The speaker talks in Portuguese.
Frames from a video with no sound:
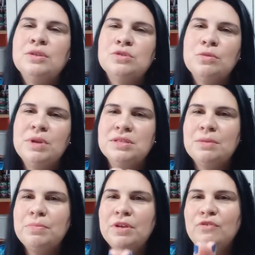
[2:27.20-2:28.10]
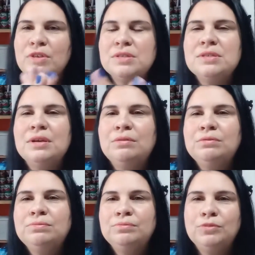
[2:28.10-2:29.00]
sobre essa prevenção
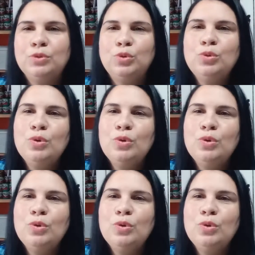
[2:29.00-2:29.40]
do